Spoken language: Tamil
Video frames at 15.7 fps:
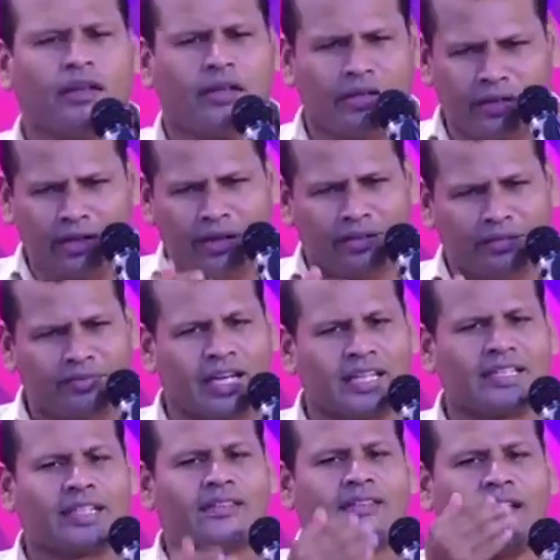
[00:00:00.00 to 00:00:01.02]
என்று நான்
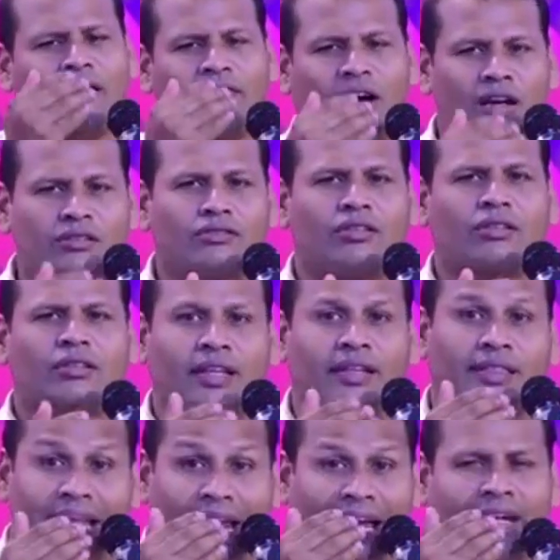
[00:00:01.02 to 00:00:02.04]
வேதத்தை வாசித்து
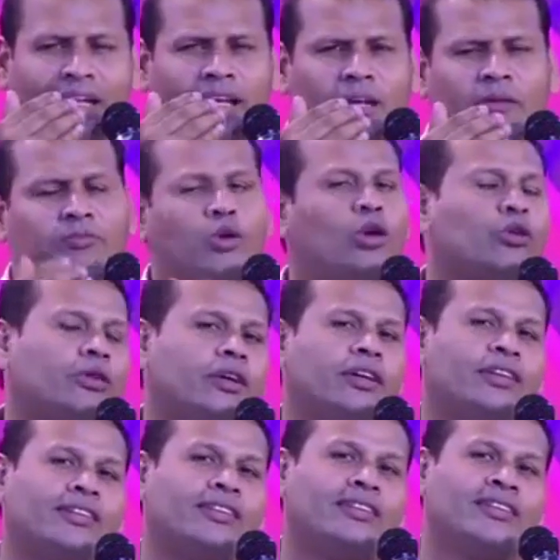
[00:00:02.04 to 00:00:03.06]
தேடிய பொழுது
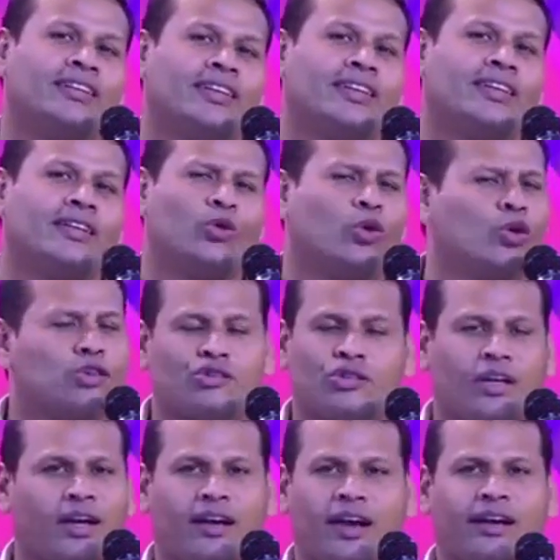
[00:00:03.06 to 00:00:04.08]
ஒரு
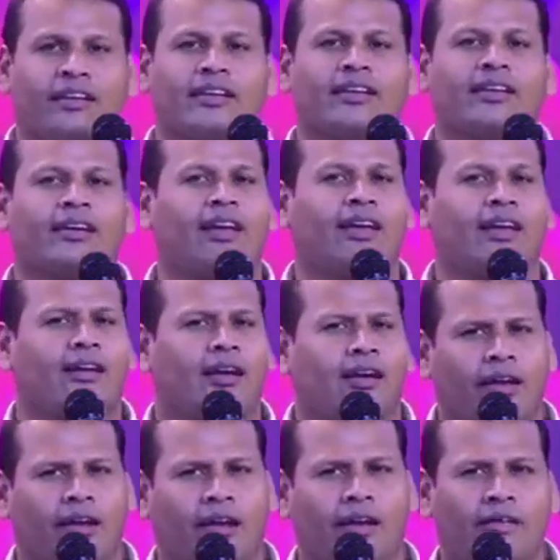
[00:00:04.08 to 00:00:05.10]
சில காரியங்களை
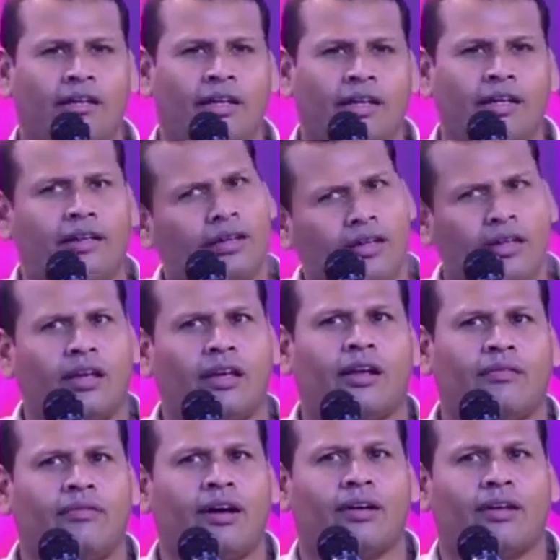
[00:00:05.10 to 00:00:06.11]
கண்டேன் இன்று
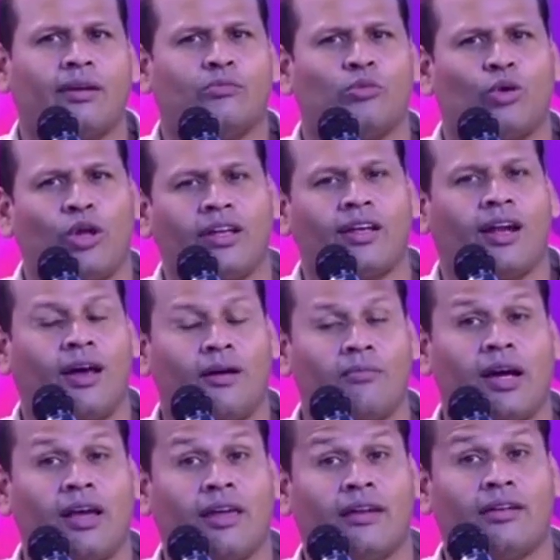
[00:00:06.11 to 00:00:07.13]
இரவாகிலும்
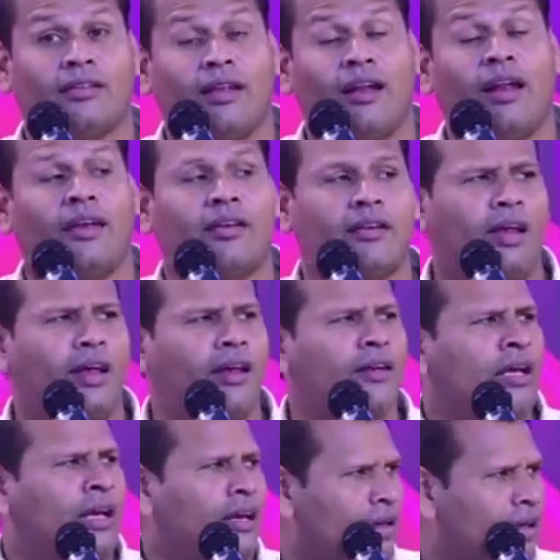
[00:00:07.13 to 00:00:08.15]
முடிக்கலாமா என்று நினைக்கிறேன்
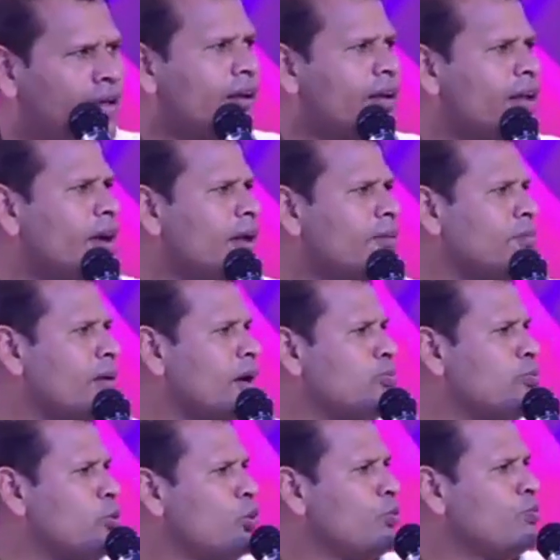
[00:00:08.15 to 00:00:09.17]
இயன்றால்
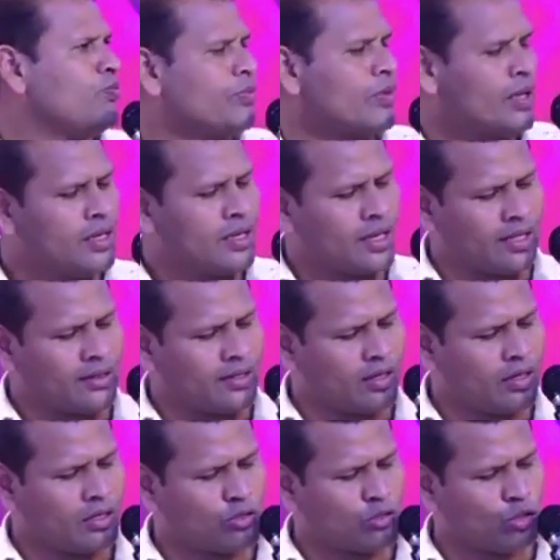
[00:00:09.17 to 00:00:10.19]
பார்ப்போம்
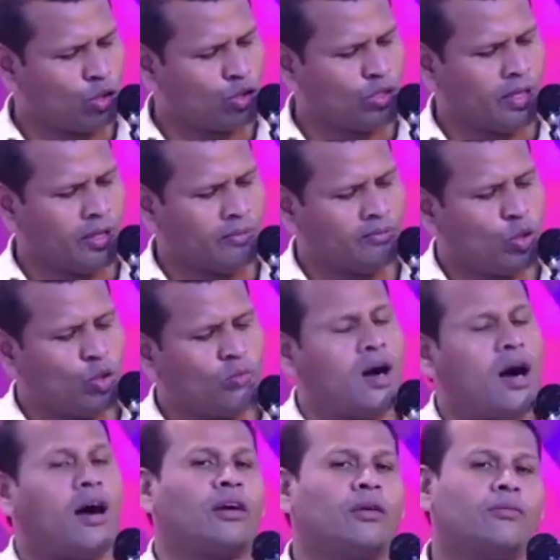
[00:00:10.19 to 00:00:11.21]
கத்தருக்கு ஸ்தோத்திரம் உப
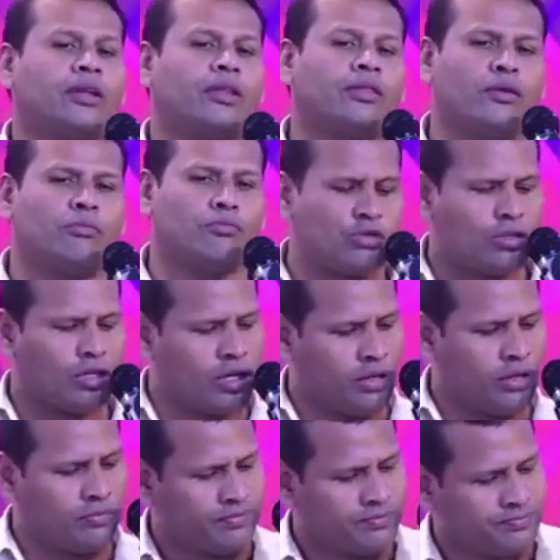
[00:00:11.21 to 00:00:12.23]
ஆகமத்தின்
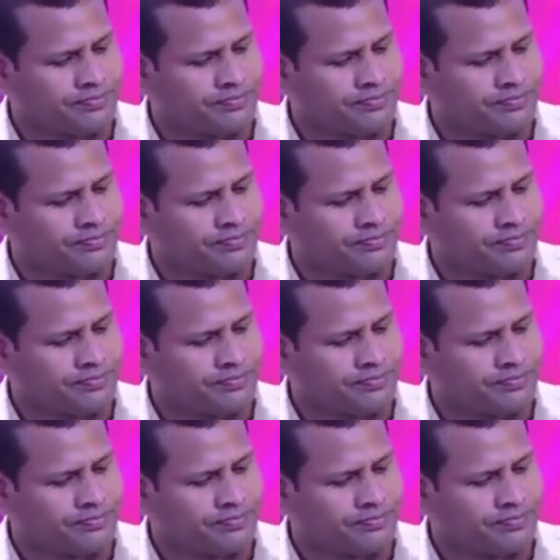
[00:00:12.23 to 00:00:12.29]
புஸ்தகம்